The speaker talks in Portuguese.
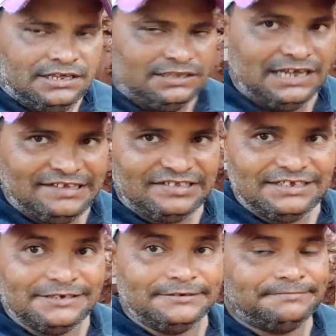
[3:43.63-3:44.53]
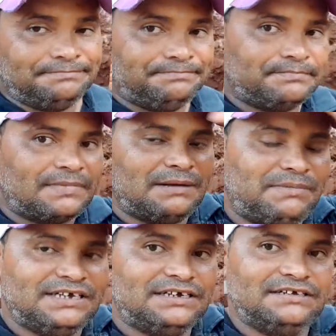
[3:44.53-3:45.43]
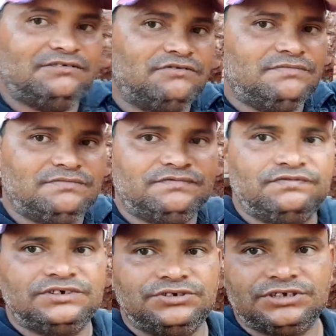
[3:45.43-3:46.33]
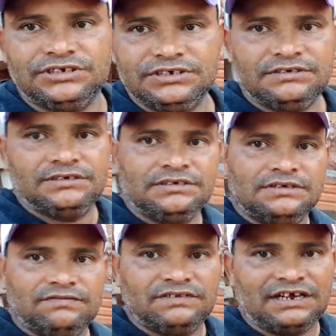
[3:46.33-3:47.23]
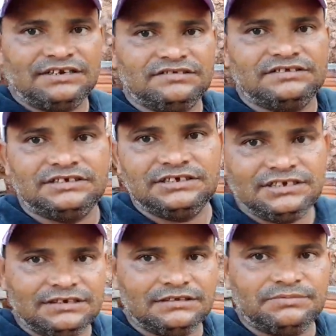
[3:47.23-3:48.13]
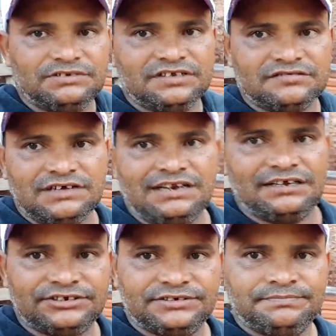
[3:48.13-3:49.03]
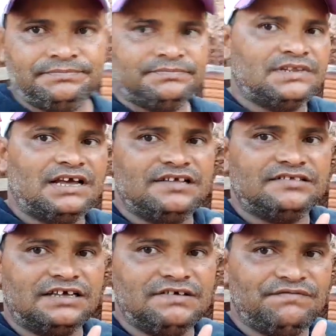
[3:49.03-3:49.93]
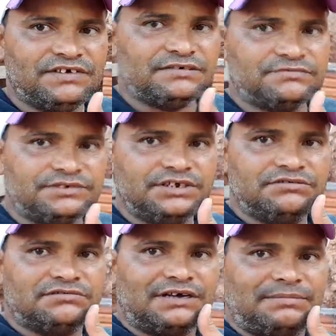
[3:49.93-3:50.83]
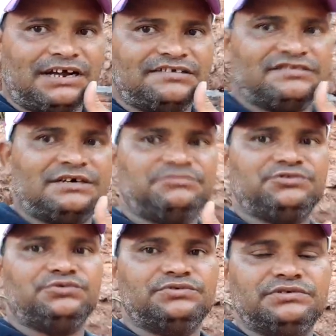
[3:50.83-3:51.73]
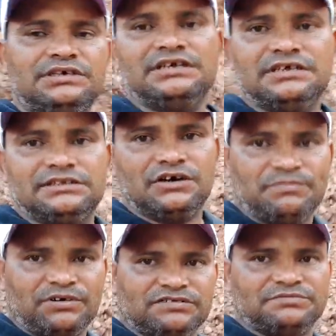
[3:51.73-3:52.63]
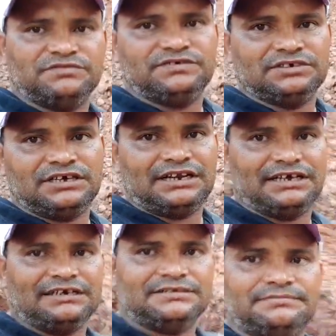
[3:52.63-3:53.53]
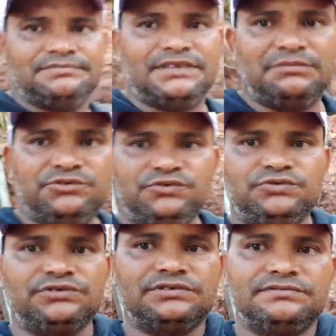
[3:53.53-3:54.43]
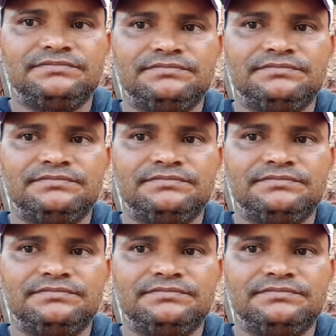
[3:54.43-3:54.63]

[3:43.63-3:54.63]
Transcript: E é isso aí. Amanhã eu fecho aqui, finalizo aqui, aí depois é só a laje. É isso aí, fica com Deus, um abraço, tamo junto. Até o próximo vídeo, galera. Tamo junto.